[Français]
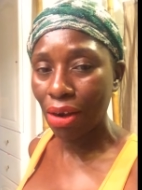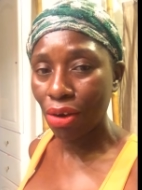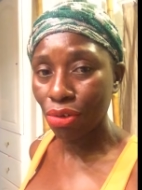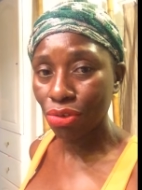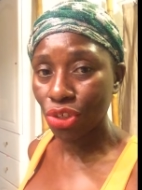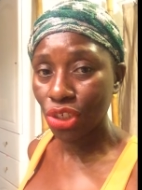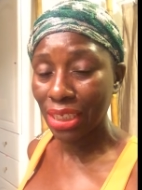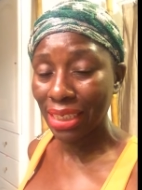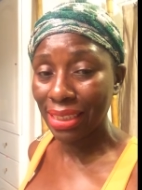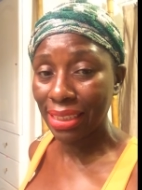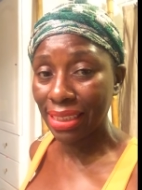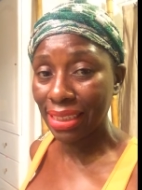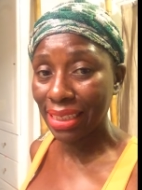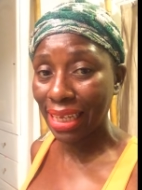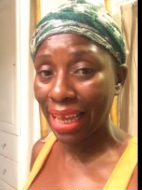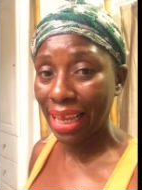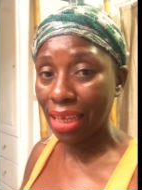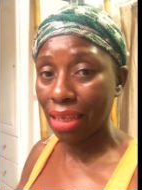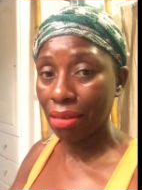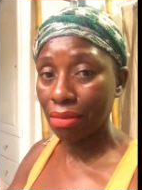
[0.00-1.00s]
Alors
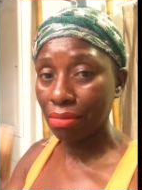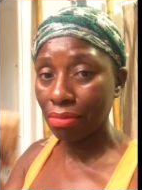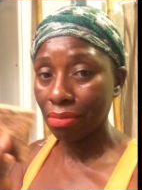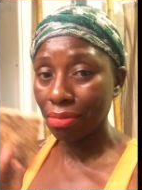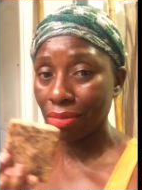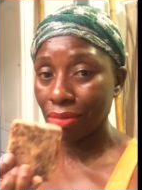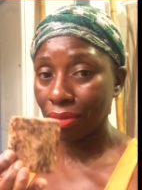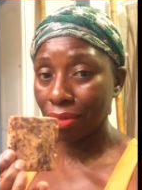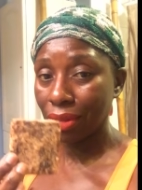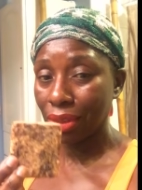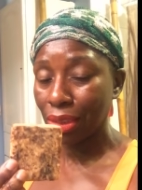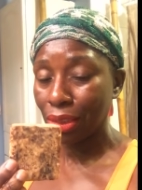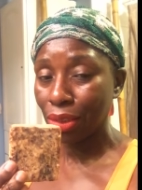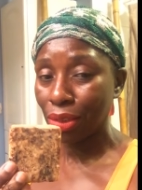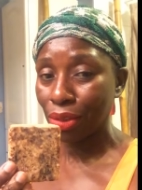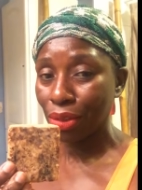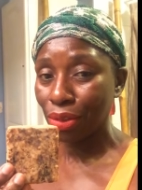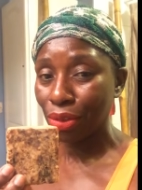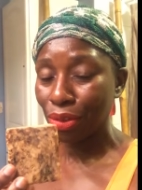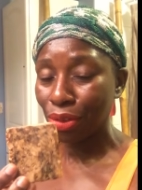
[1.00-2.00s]
j'essaye
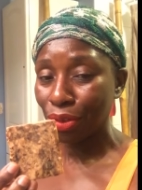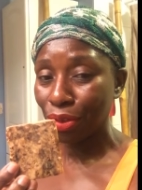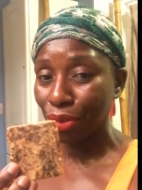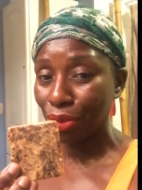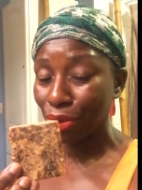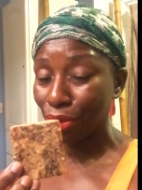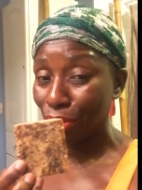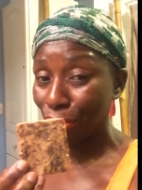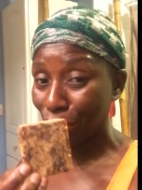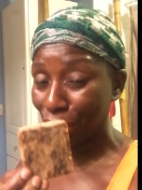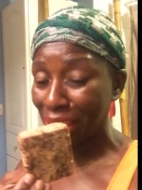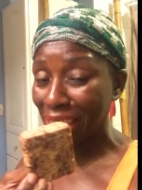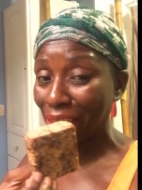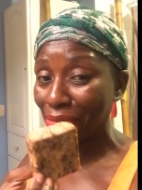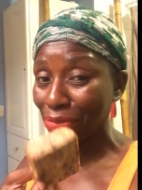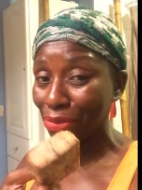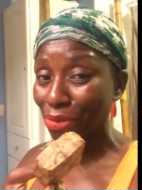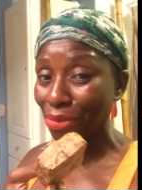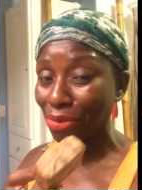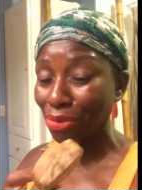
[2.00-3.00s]
le
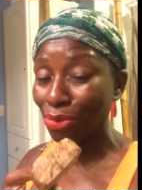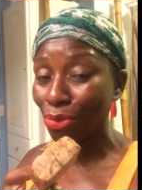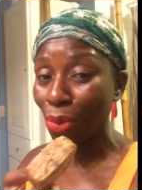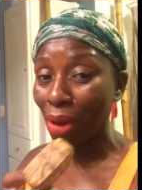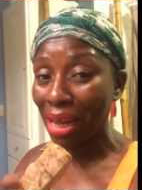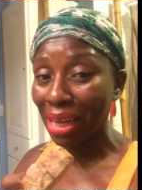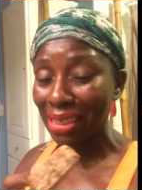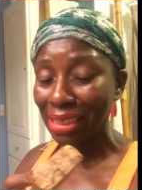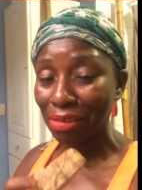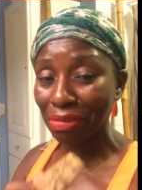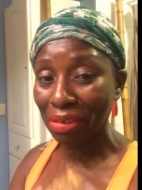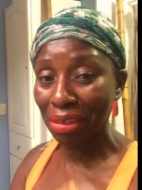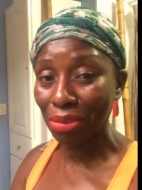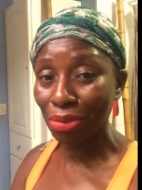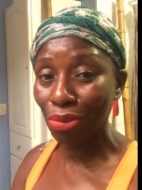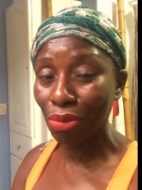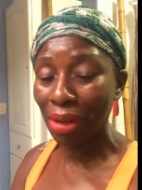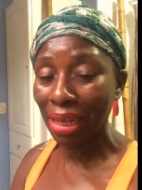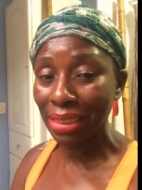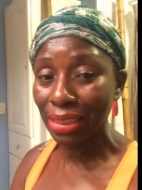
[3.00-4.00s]
savon noir d'Afrique
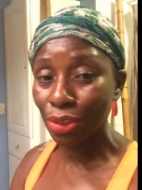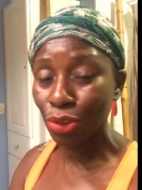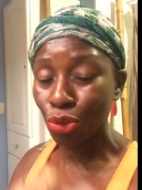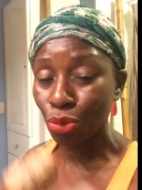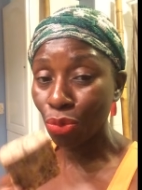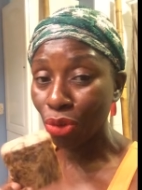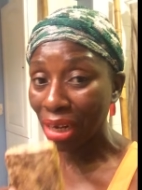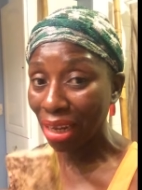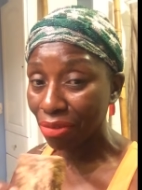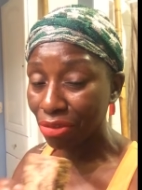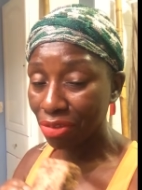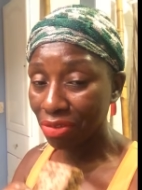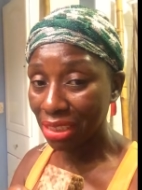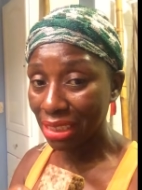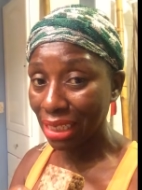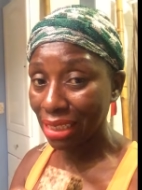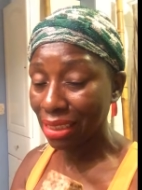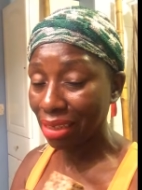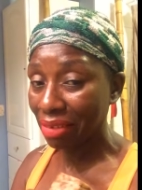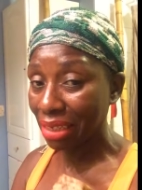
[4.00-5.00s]
de l'Ouest. Je me lave le
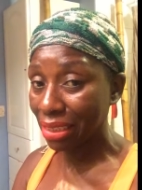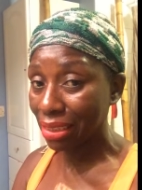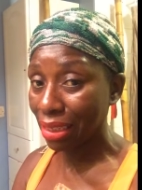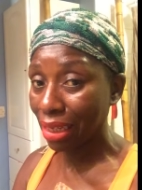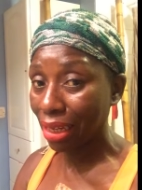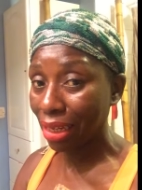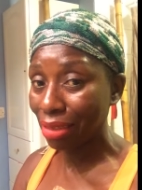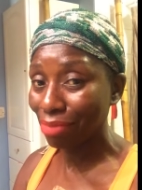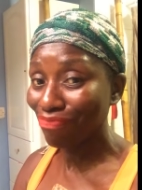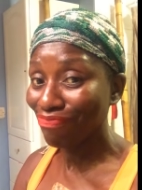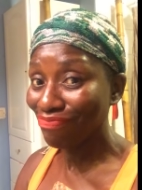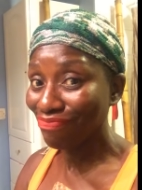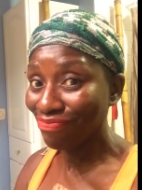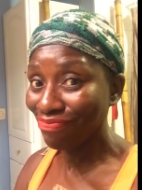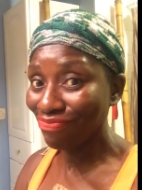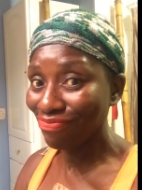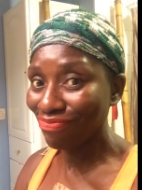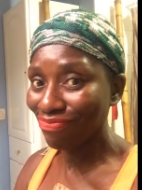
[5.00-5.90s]
visage avec ça. Hmm,